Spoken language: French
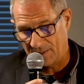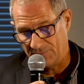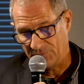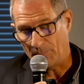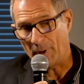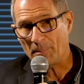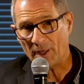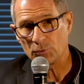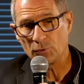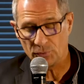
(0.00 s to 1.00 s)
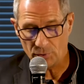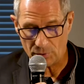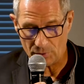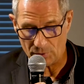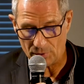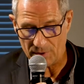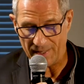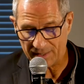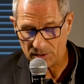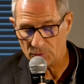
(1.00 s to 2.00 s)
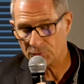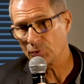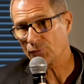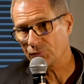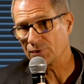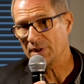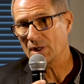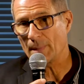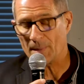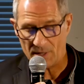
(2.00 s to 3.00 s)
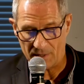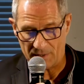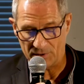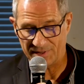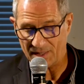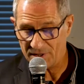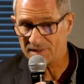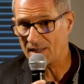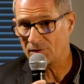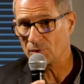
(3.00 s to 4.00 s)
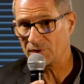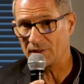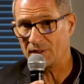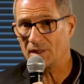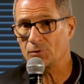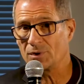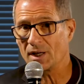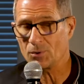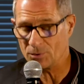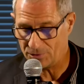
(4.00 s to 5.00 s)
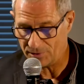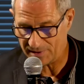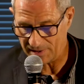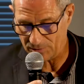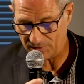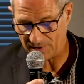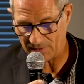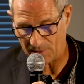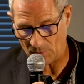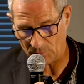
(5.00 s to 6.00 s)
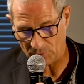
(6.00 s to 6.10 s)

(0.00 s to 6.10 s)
Il ne faut pas perdre de vue que euh, l'agriculture fournit quand même un, service à la société tenir compte de ces, éléments